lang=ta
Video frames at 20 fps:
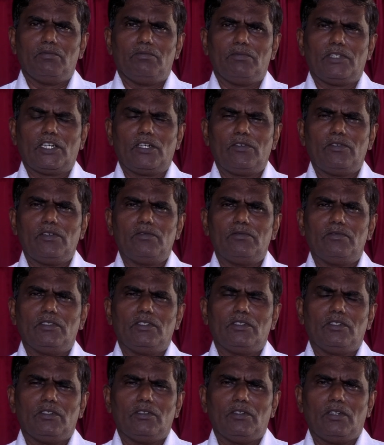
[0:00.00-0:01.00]
மிகவும்
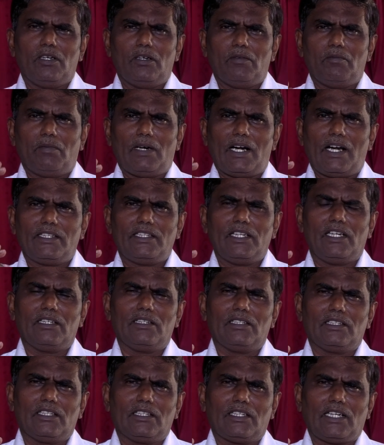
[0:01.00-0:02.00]
மனதில்
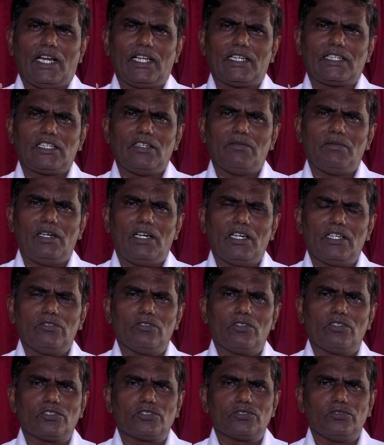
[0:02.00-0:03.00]
கலக்கமான
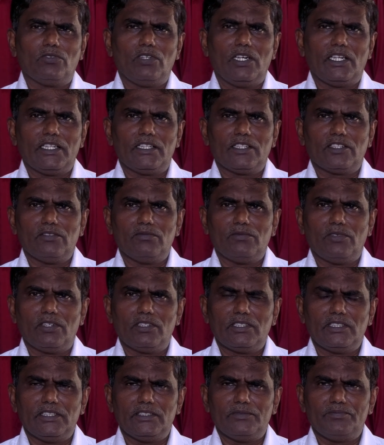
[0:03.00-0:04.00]
ஒரு சூழ்நிலை இருக்கும்
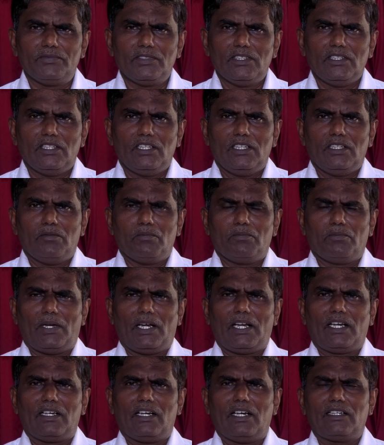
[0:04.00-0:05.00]
பொழுது
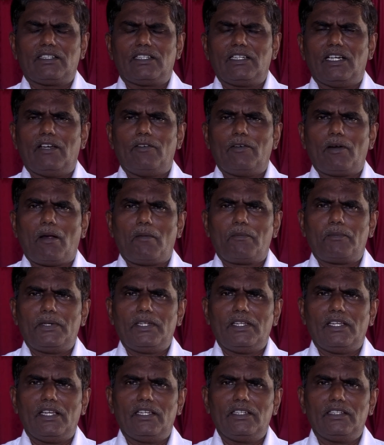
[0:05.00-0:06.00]
பல நாட்கள் அவர்
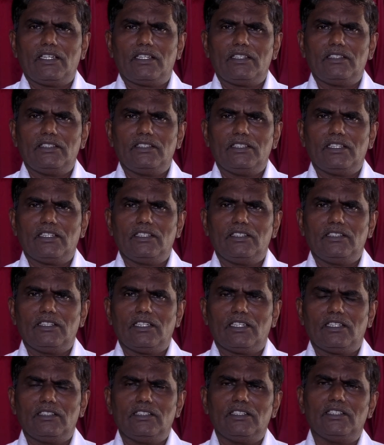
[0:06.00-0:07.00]
அப்படியே இருந்து இருந்து
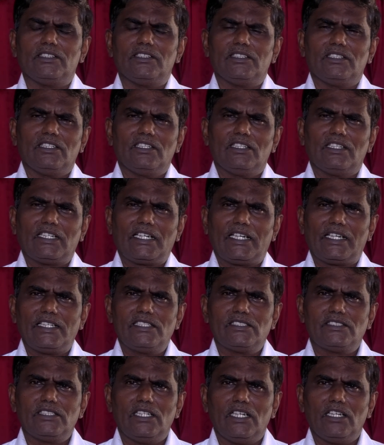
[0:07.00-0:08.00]
இருந்து
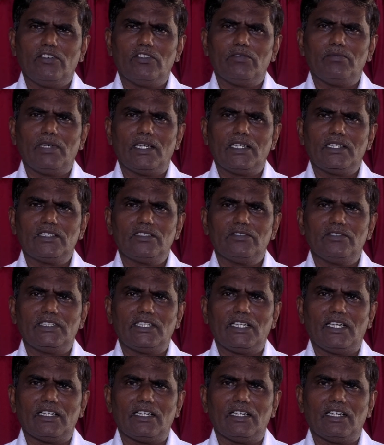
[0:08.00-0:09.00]
கடைசியில் அவர் மறுத்து
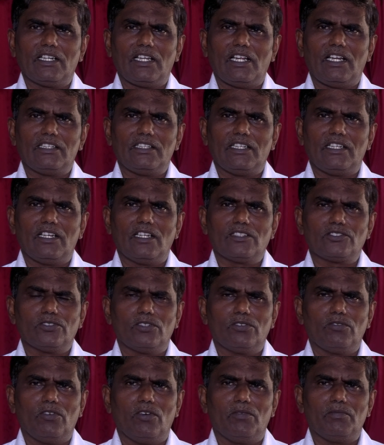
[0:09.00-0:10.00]
விட்டார் என்றால் என்ன
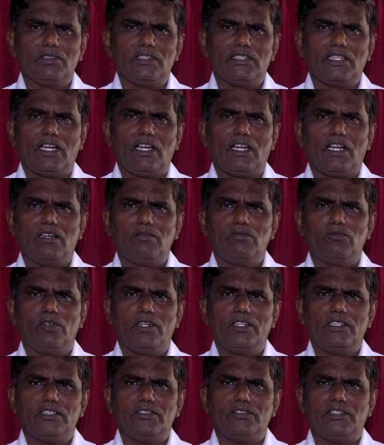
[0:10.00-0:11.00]
சொல்லுவோம் எல்லாம்
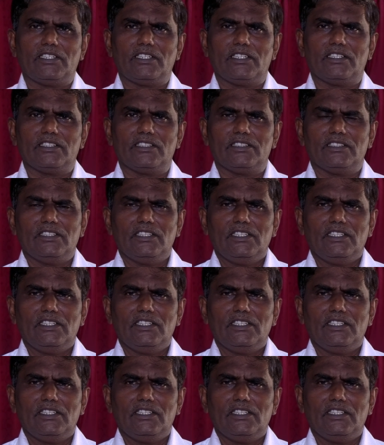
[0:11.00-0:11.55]
முடிந்து விட்டது